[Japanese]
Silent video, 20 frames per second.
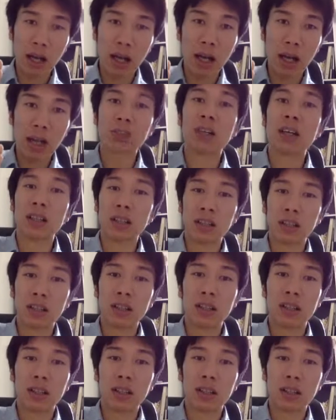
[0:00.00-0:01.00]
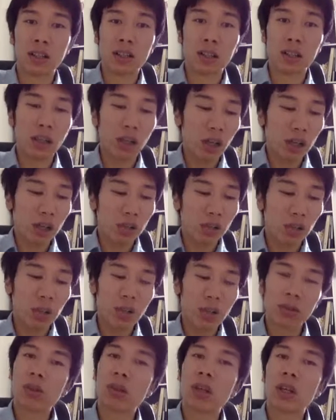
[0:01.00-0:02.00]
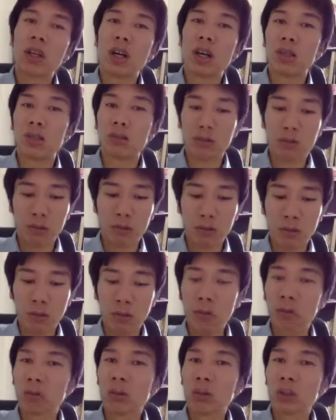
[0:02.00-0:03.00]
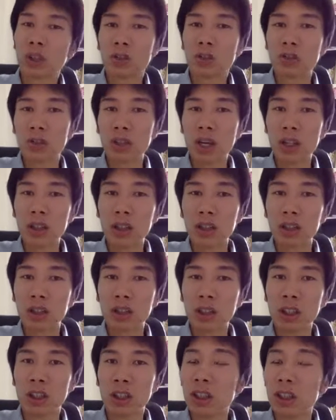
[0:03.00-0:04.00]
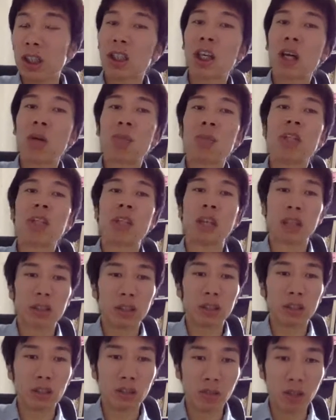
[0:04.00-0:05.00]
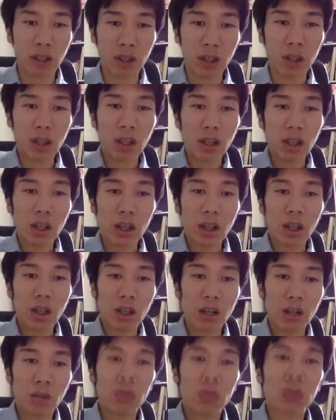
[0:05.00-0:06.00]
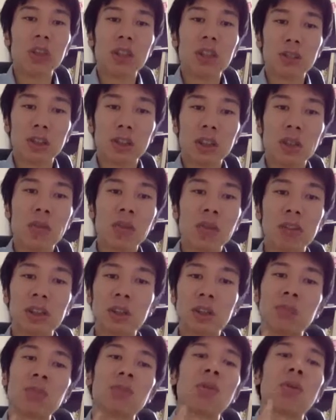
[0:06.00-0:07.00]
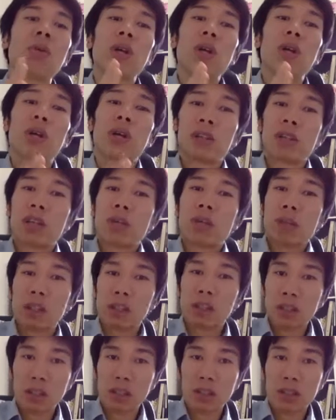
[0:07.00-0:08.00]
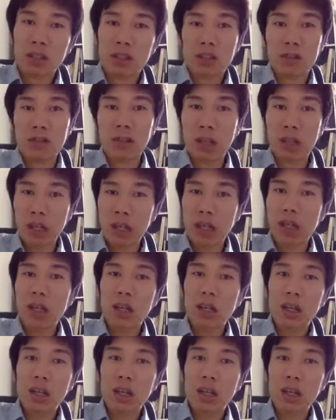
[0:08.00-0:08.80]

あ、あった。で、それですごい、あの、ほっとしたというか安心でき、先が聞いたっていうのは、あの、大きいですね。じゃあまず自分はこれやってればいいんだとか、